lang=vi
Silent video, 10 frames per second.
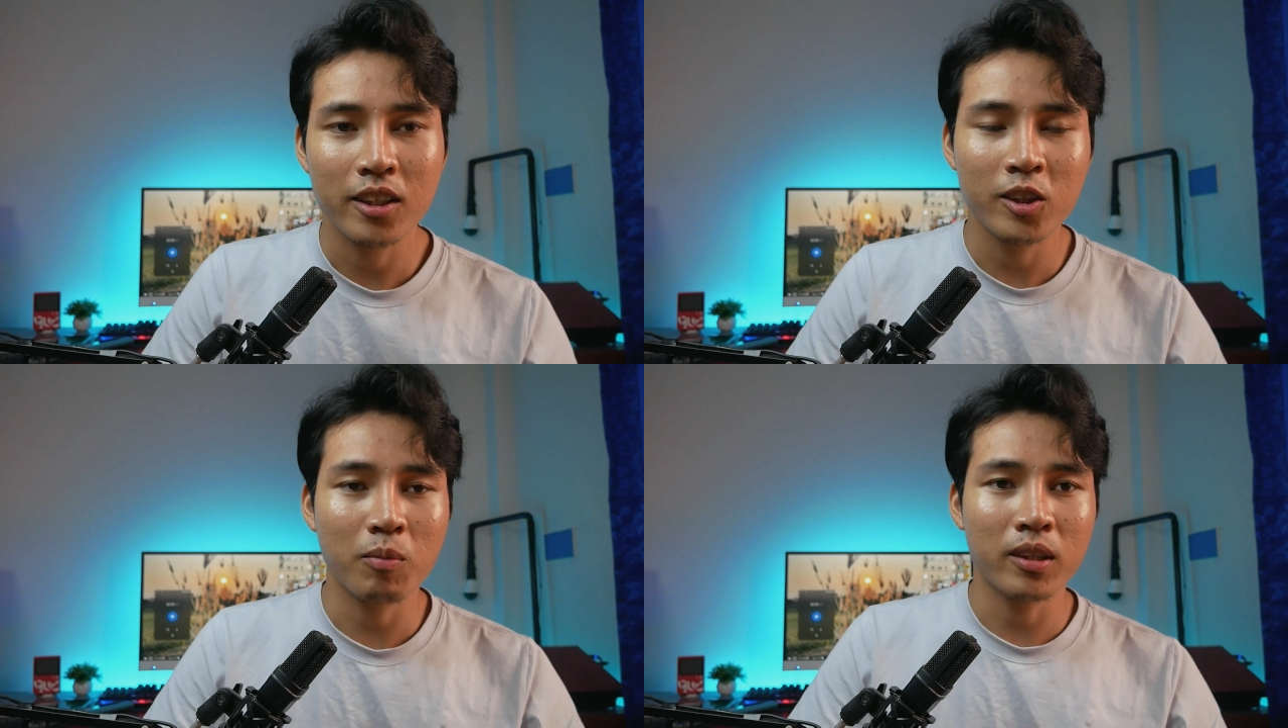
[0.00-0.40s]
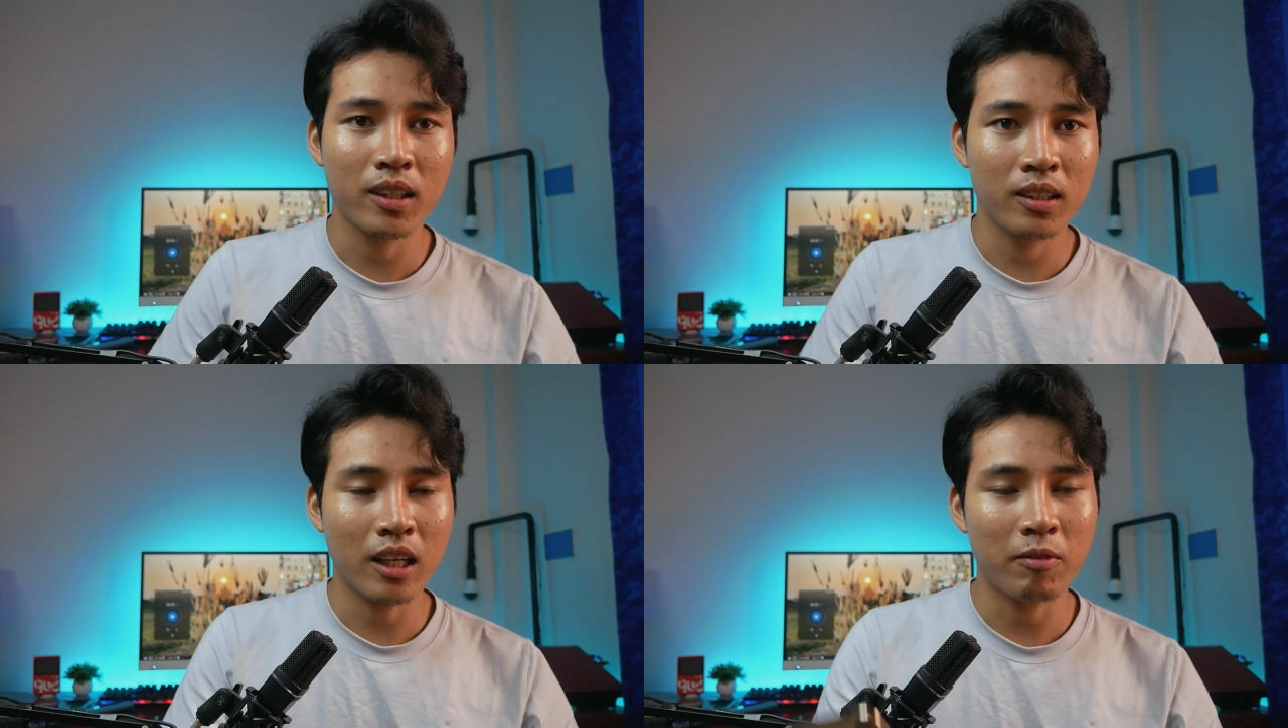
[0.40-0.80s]
nhóm mà
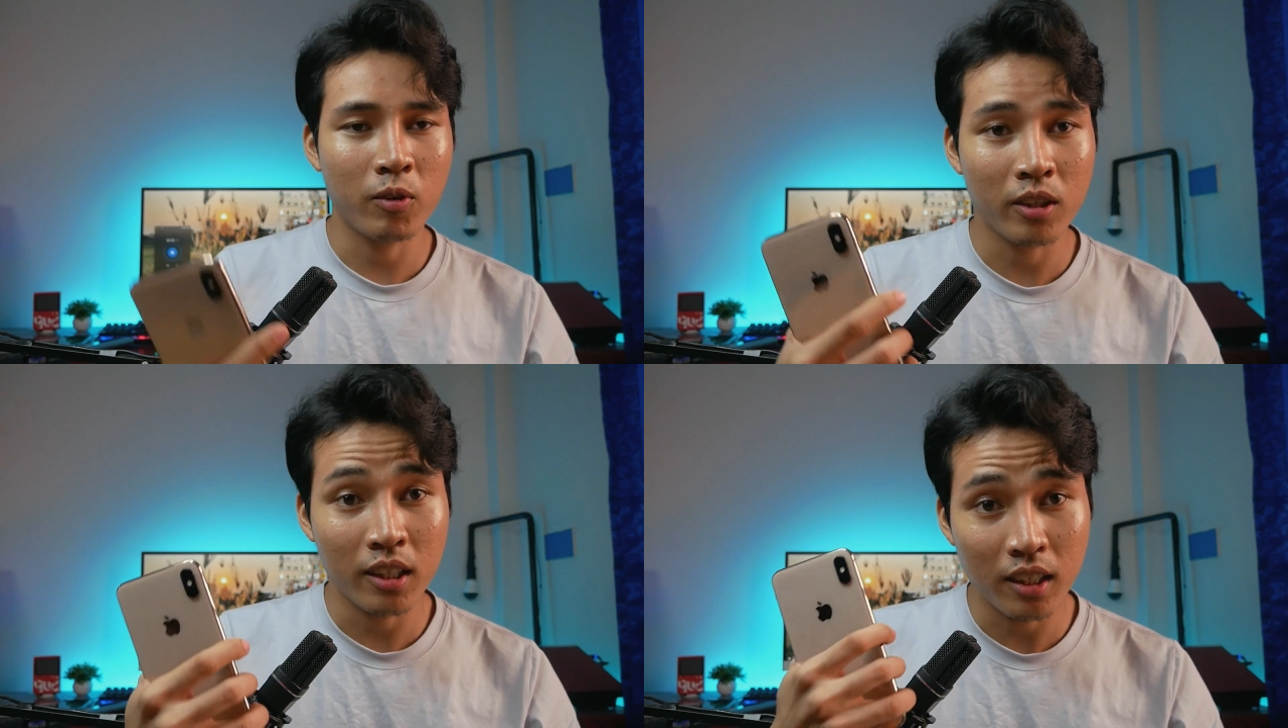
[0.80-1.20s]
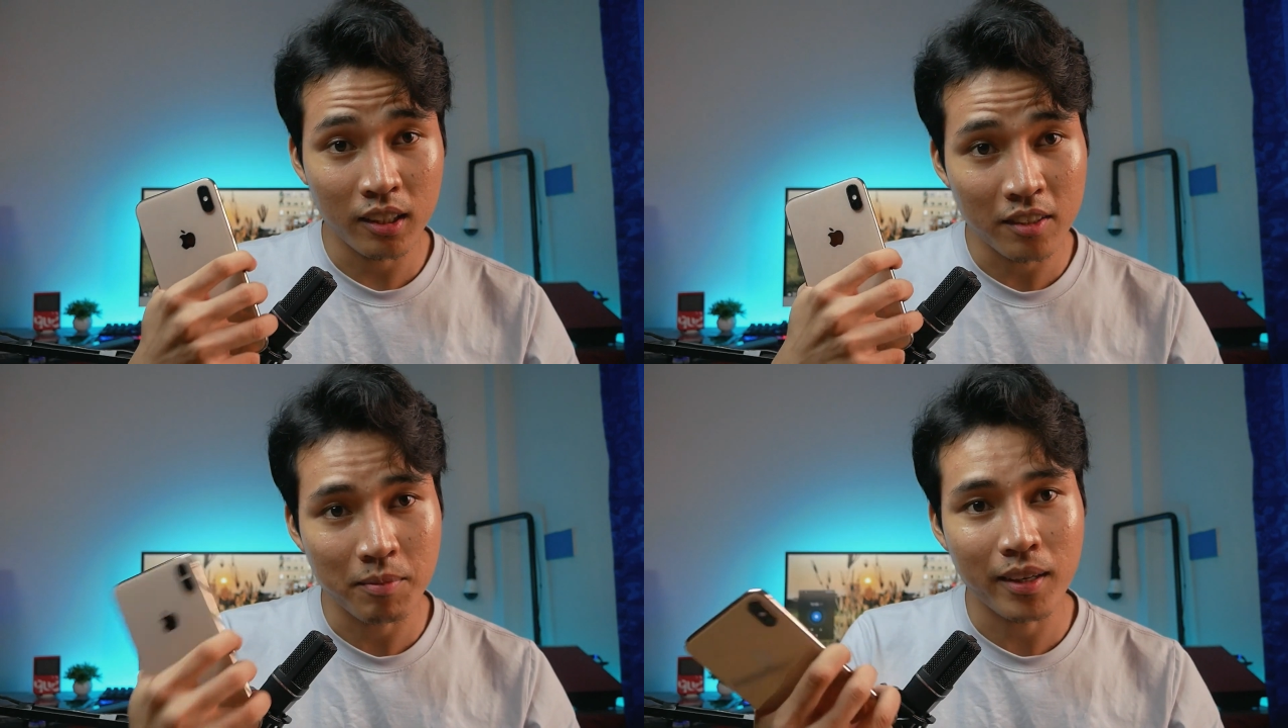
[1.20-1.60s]
tin iPhone
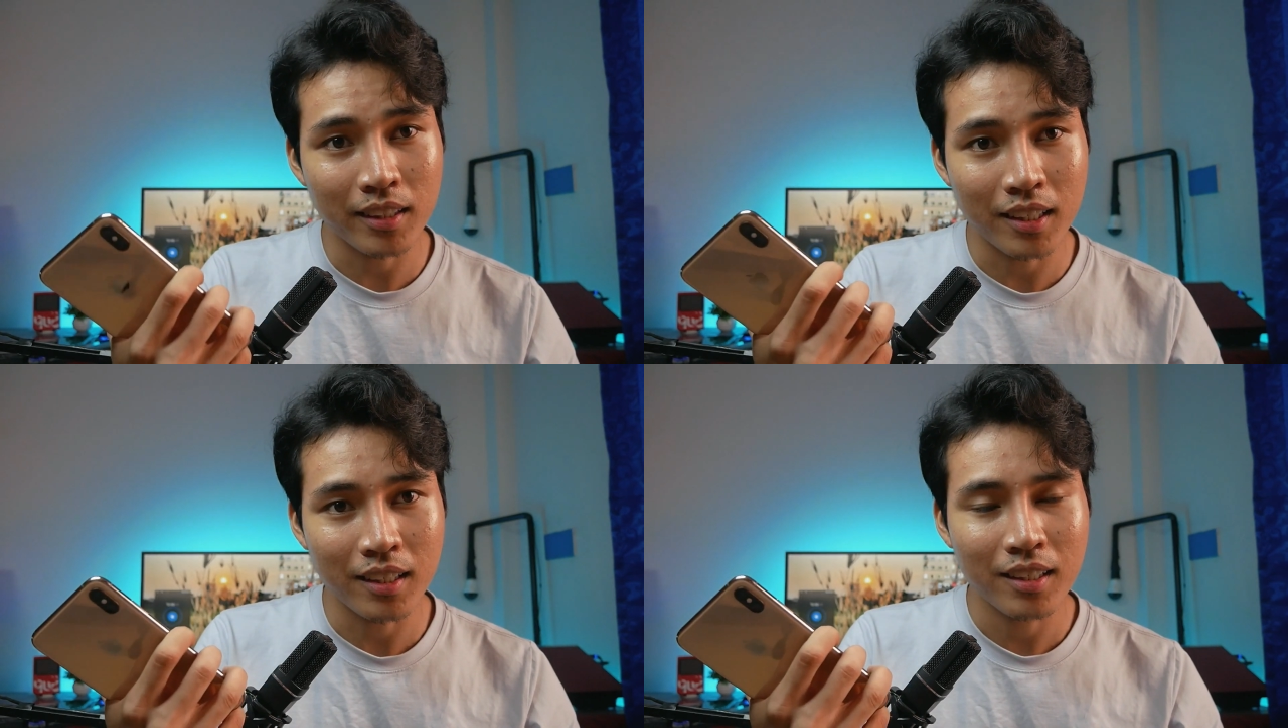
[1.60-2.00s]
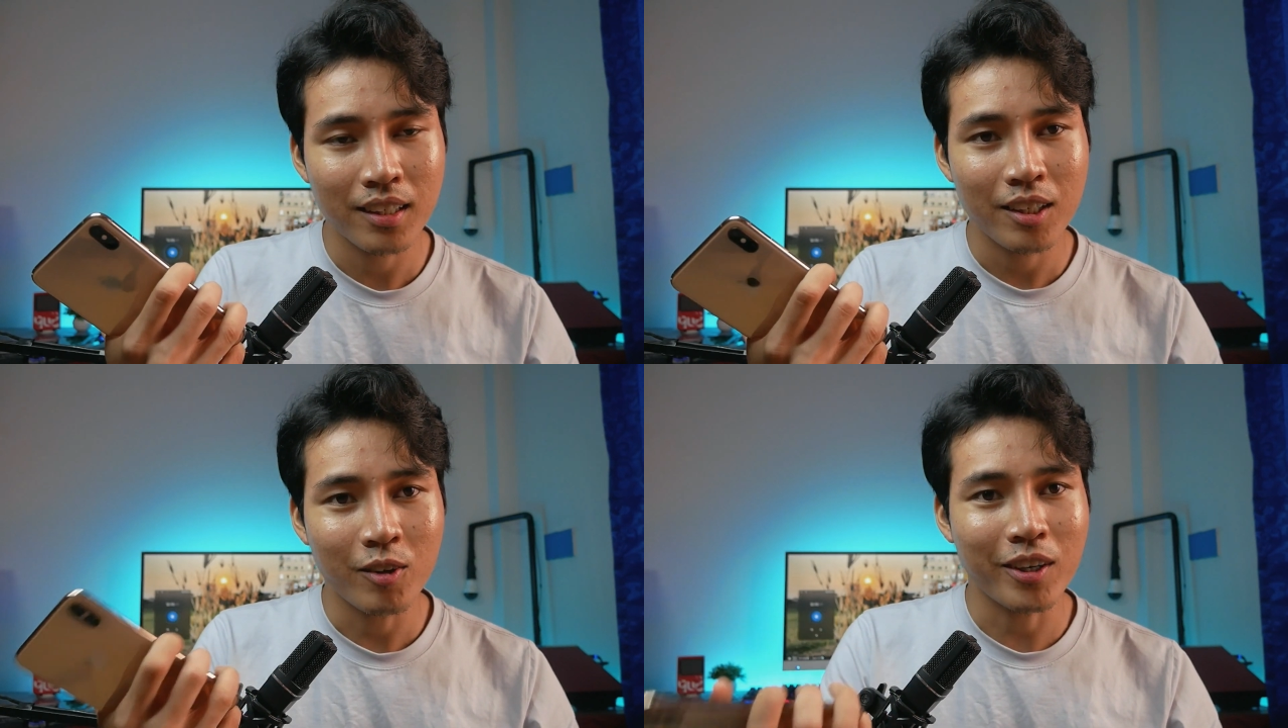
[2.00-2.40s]
XS Max thì
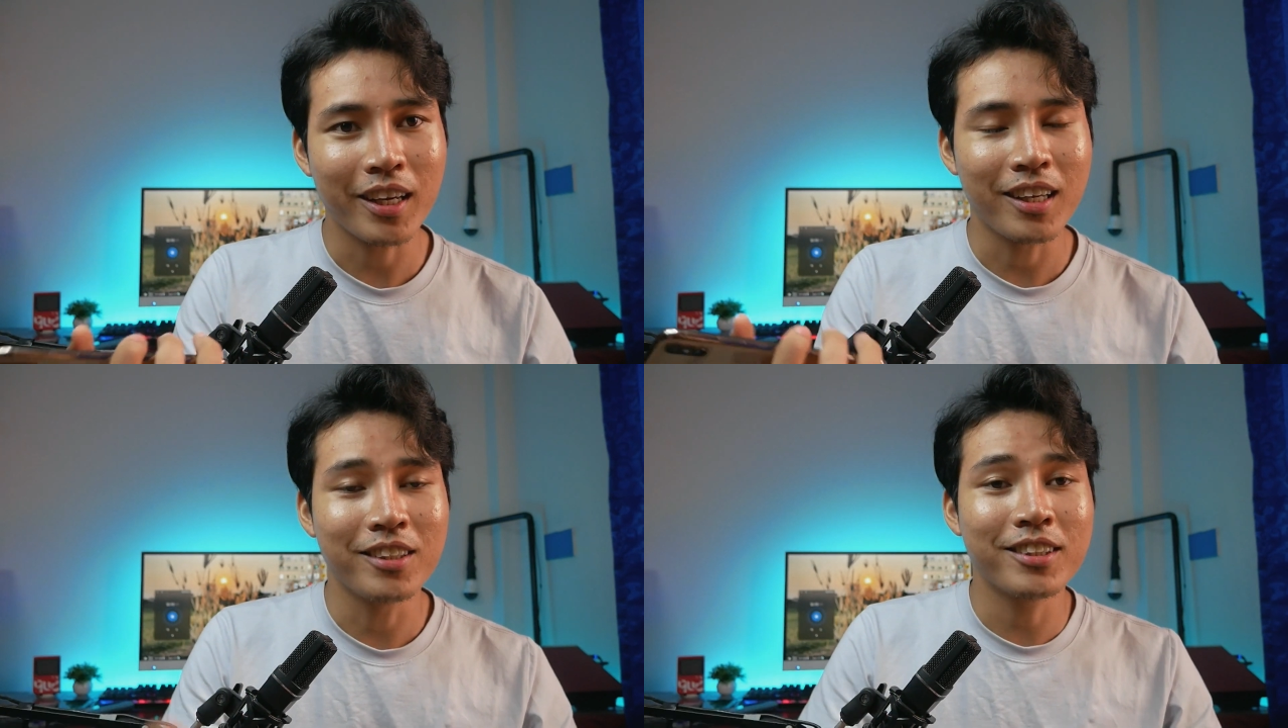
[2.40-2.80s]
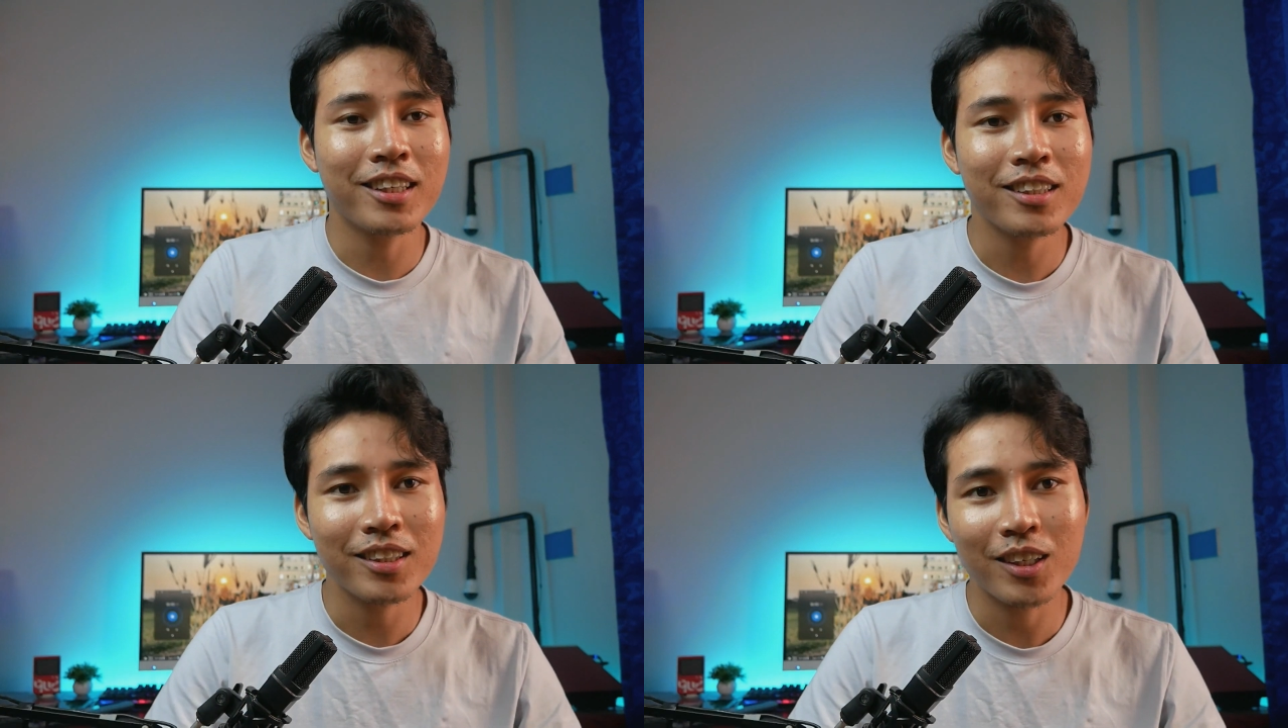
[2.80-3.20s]
ok
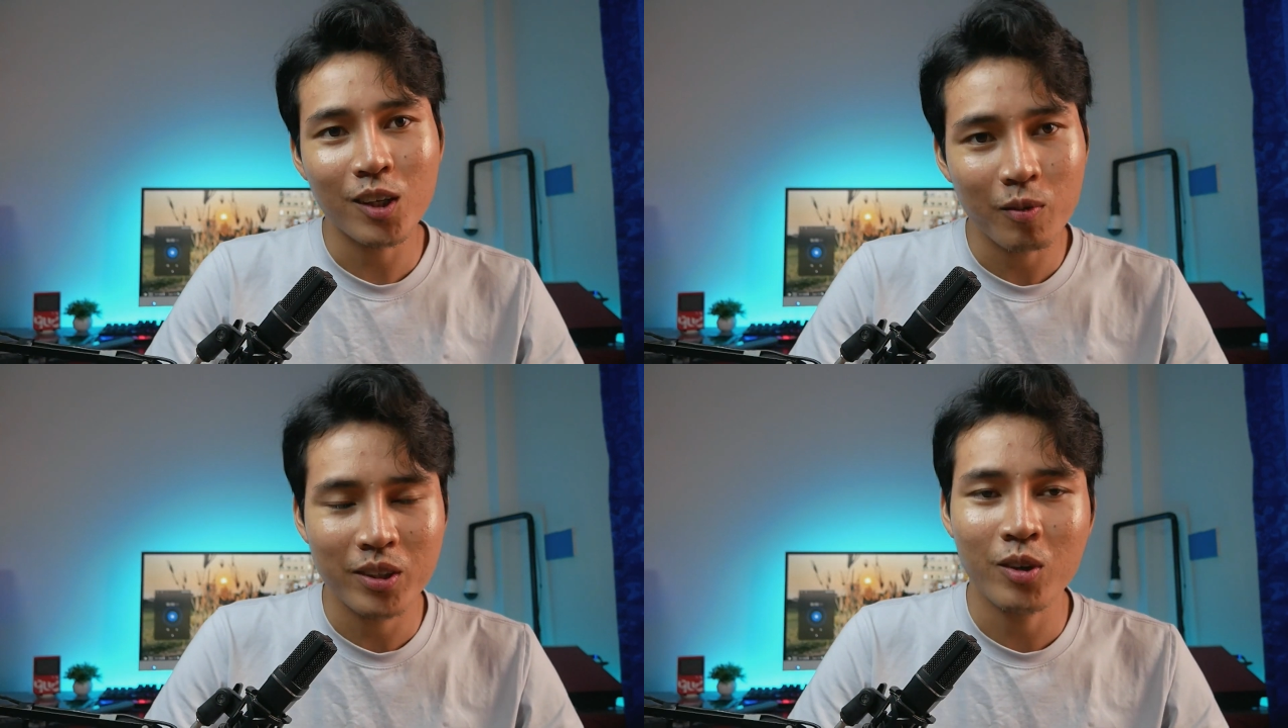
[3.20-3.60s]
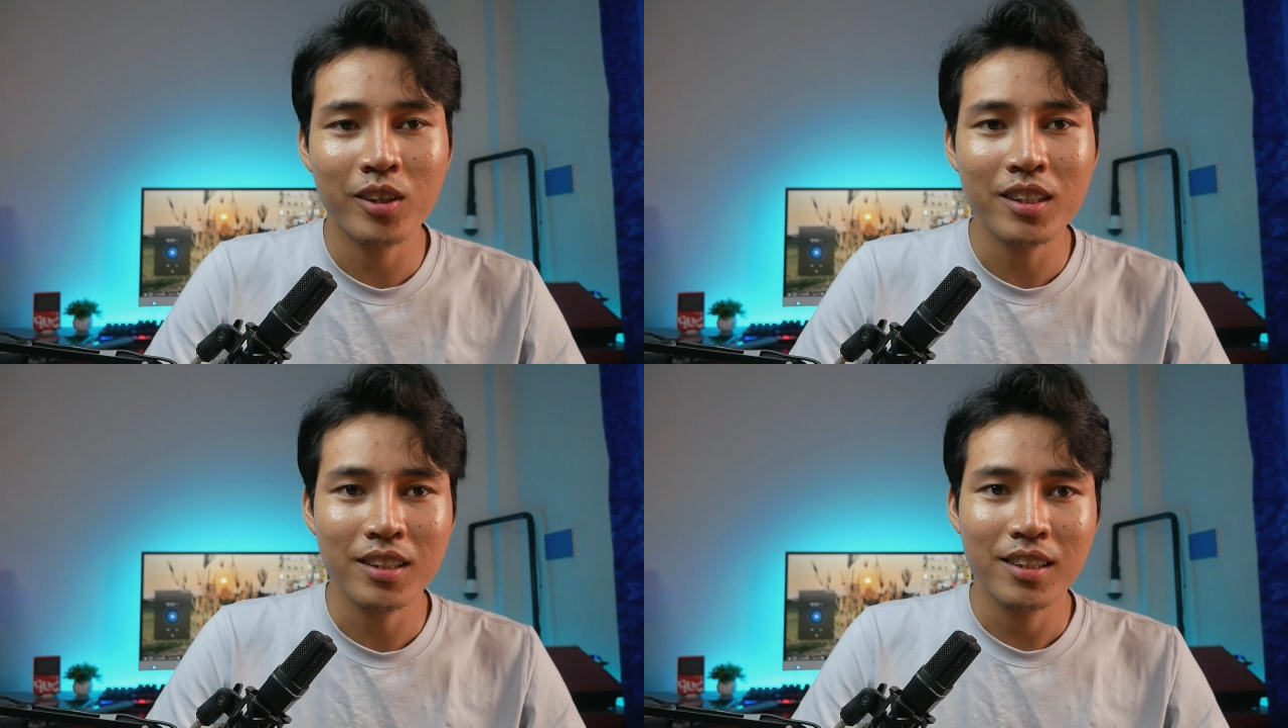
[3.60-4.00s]
chẳng cái nó không video
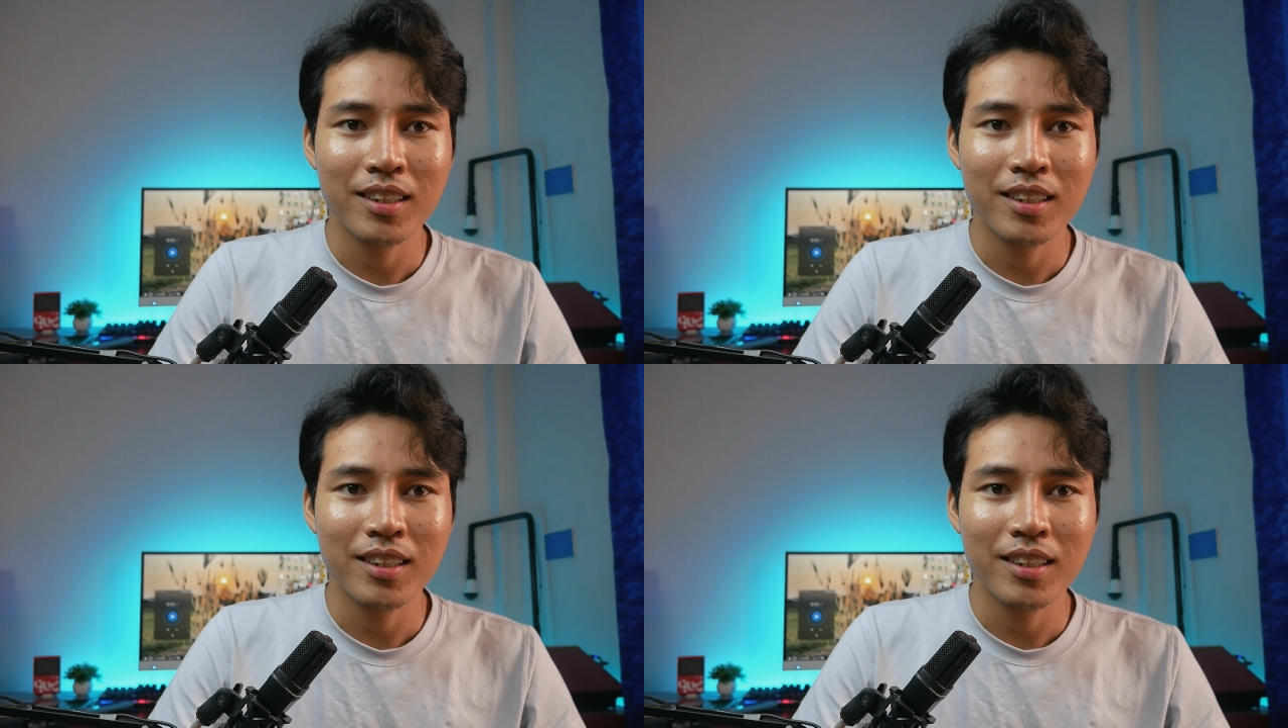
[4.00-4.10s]
đấy